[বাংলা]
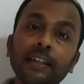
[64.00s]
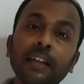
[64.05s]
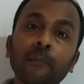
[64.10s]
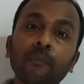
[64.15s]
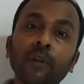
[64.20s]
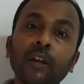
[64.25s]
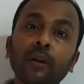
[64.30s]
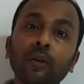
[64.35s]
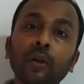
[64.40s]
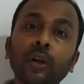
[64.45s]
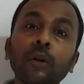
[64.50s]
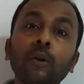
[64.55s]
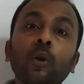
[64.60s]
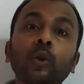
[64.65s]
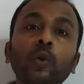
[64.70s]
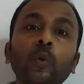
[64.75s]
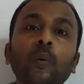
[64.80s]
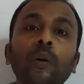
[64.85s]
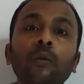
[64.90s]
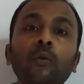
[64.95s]
অ্যাপ্লাই করা হয়
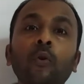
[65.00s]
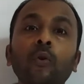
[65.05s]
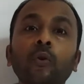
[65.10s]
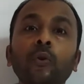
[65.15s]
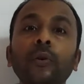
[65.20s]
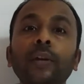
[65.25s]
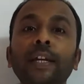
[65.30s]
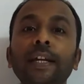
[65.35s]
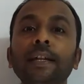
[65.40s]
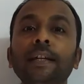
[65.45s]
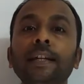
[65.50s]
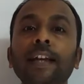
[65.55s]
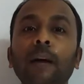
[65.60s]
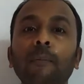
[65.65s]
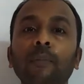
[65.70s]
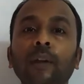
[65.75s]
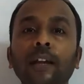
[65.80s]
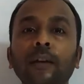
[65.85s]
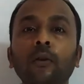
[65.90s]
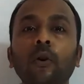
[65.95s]
অথবা কোনো হিট
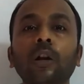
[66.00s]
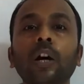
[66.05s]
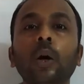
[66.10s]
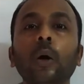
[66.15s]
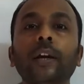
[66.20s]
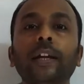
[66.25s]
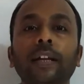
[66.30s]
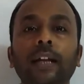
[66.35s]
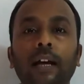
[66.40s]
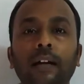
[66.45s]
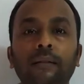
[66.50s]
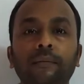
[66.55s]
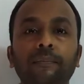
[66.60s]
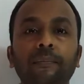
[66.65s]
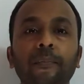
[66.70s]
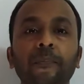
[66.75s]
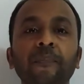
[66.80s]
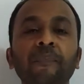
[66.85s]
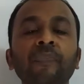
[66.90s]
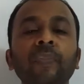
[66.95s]
অ্যাপ্লাই করা হয় না
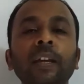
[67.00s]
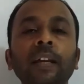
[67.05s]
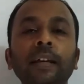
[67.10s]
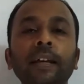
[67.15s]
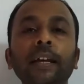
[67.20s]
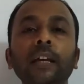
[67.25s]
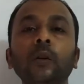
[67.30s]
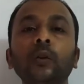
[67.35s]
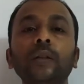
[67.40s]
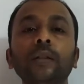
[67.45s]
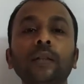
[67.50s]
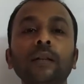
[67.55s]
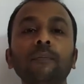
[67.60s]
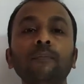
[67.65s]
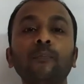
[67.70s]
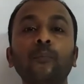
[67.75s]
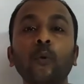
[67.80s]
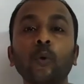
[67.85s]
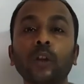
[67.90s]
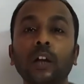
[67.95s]
এই হচ্ছে
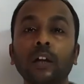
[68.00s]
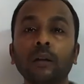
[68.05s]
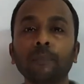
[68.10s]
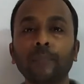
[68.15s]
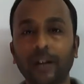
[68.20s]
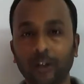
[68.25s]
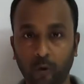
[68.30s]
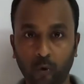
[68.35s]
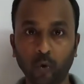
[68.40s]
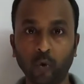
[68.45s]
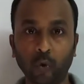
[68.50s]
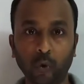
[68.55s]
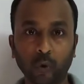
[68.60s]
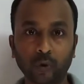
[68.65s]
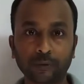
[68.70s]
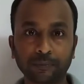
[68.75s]
প্রধান পার্থক্য